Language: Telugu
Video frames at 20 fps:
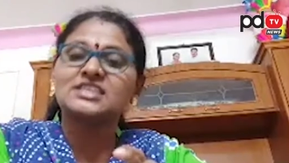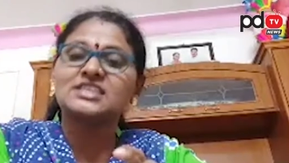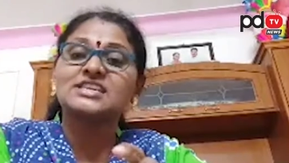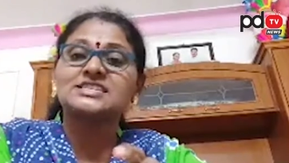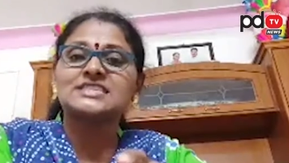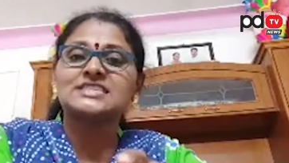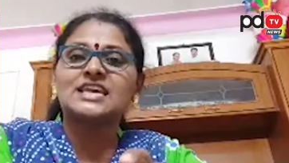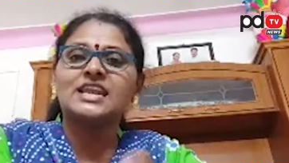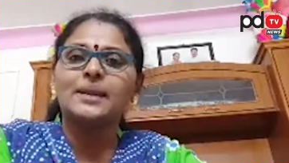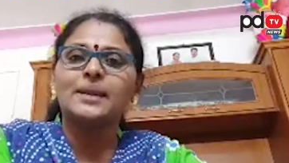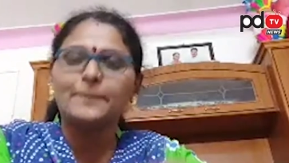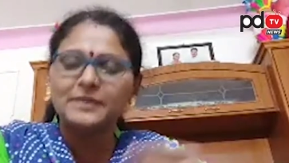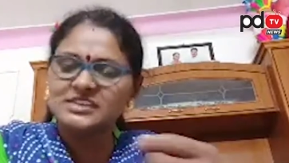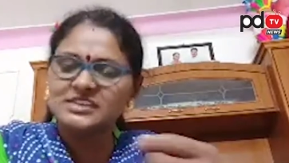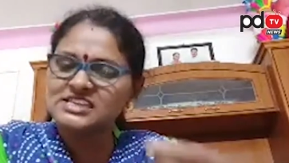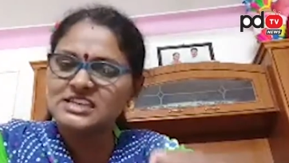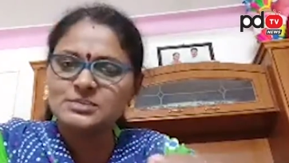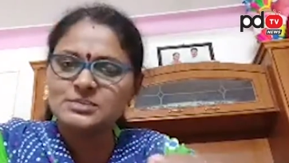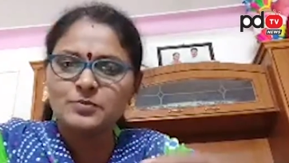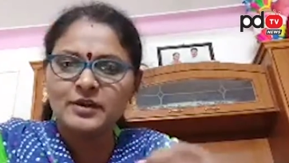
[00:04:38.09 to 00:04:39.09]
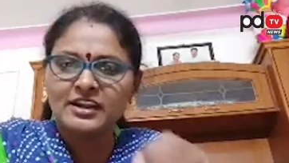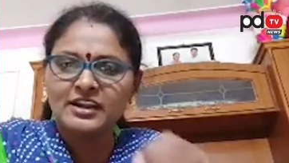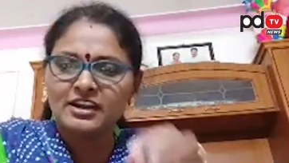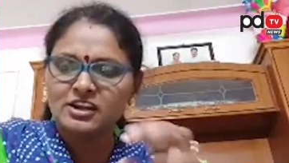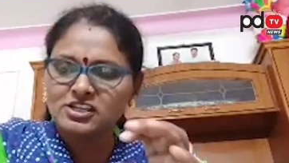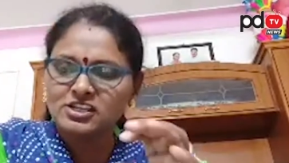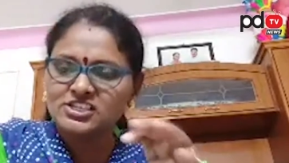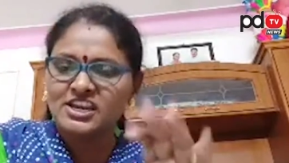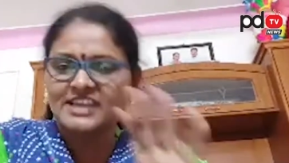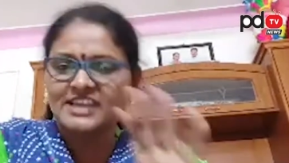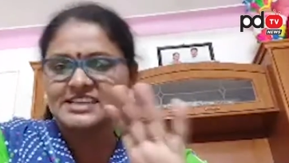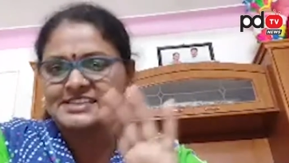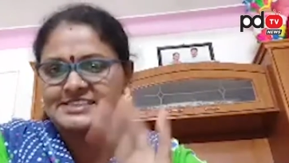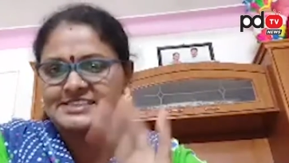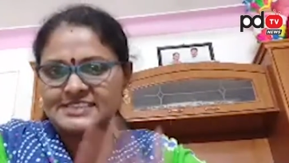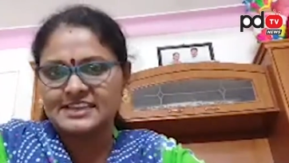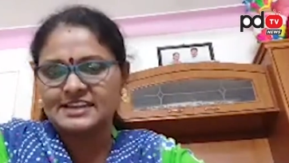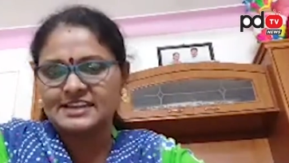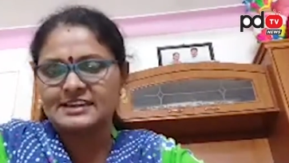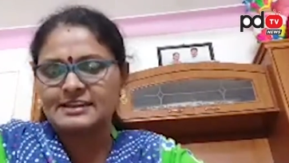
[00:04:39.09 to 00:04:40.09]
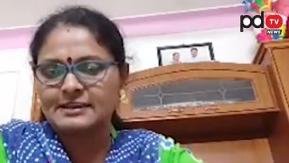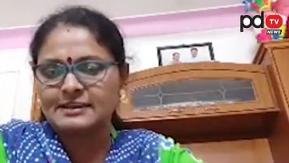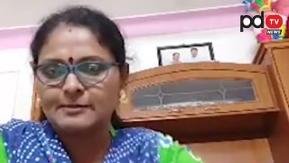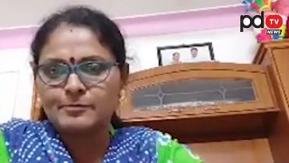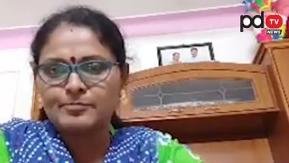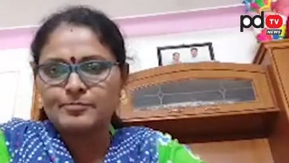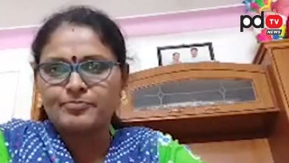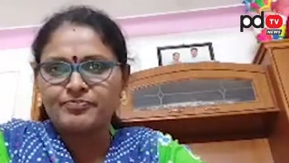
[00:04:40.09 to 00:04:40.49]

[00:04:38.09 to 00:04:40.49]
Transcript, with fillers: తీసుకెళ్ళి పిచ్ హాస్పిటల్లో జాయిన్ చేశారంట